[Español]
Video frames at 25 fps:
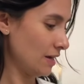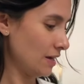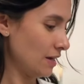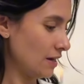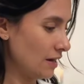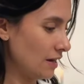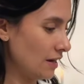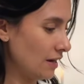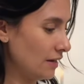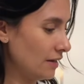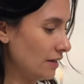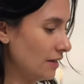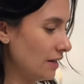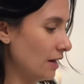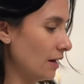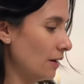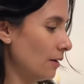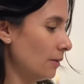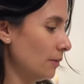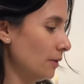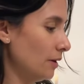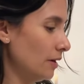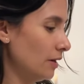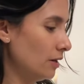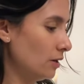Hay que
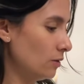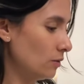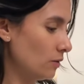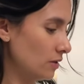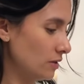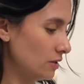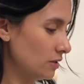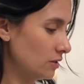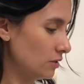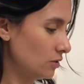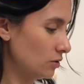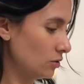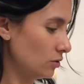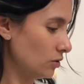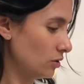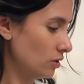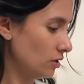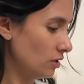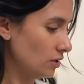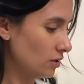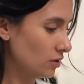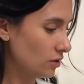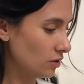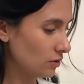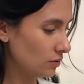abrirlo así
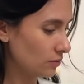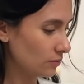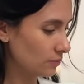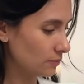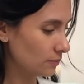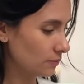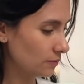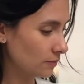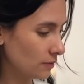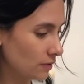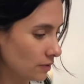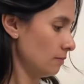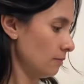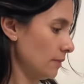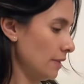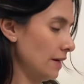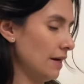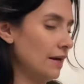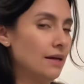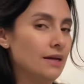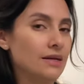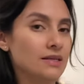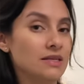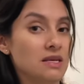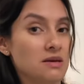todito
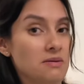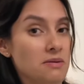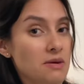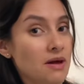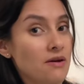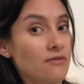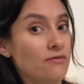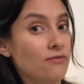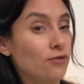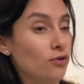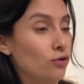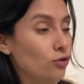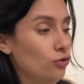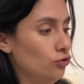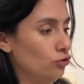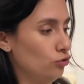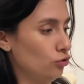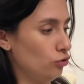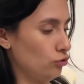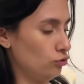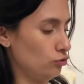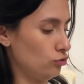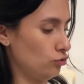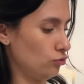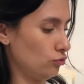para que se vea
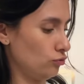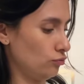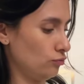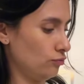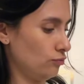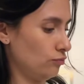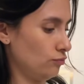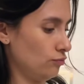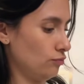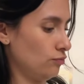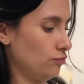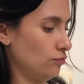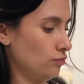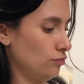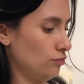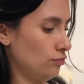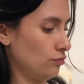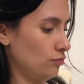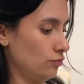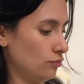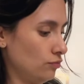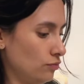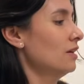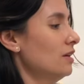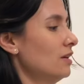frondoso.
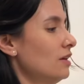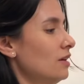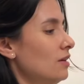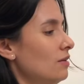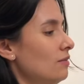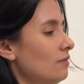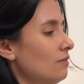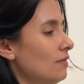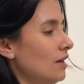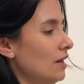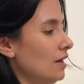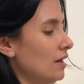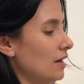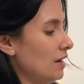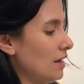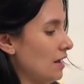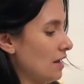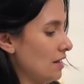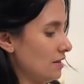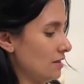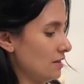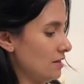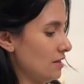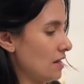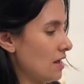Me
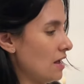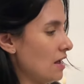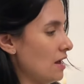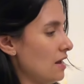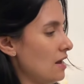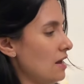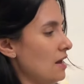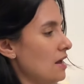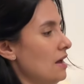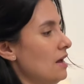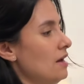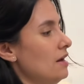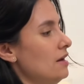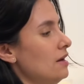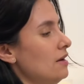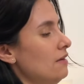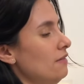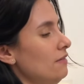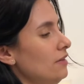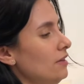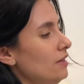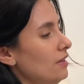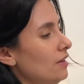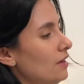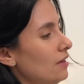encanta la
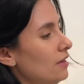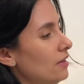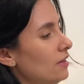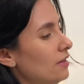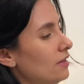Navidad.